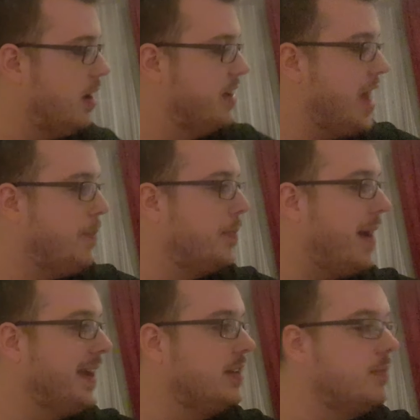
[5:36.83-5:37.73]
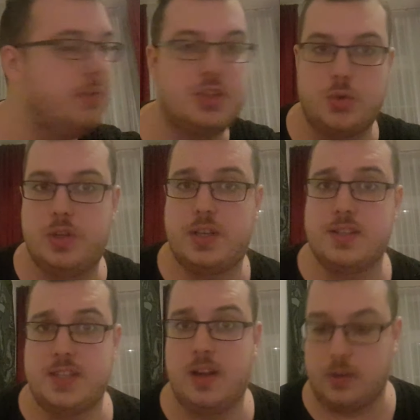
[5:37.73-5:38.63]
ich habe meinen persönlichen
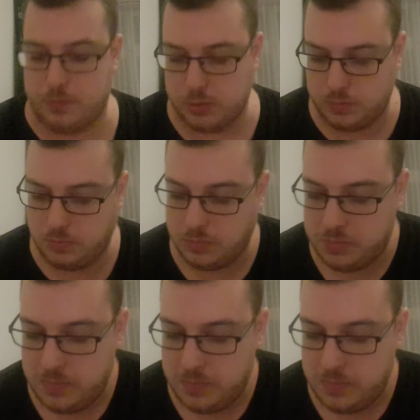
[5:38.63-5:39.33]
Sieger gefunden.